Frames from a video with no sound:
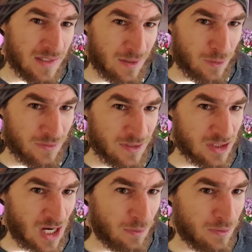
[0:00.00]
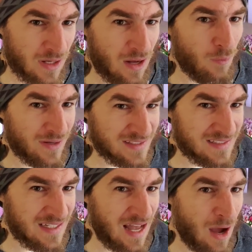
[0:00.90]
Da könnt ihr schauen,
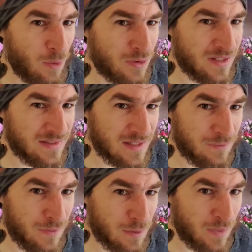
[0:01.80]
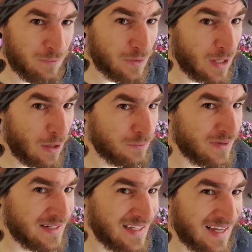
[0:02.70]
was auch diese Firma verkauft,
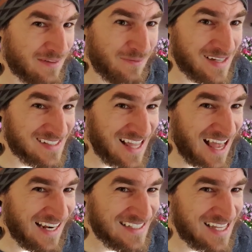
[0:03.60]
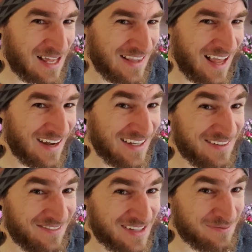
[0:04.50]
weil die hat fast alles an Lager,
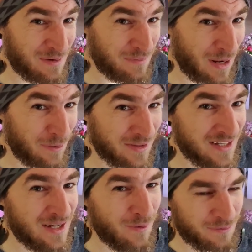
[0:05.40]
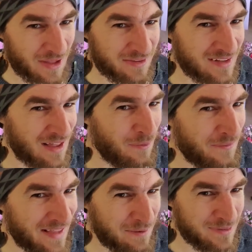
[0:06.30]
was man braucht. Das kann
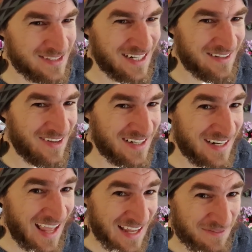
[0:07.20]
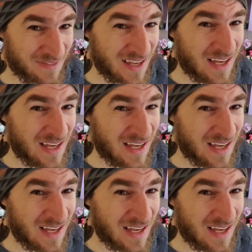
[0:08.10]
online bestellt werden. Hey!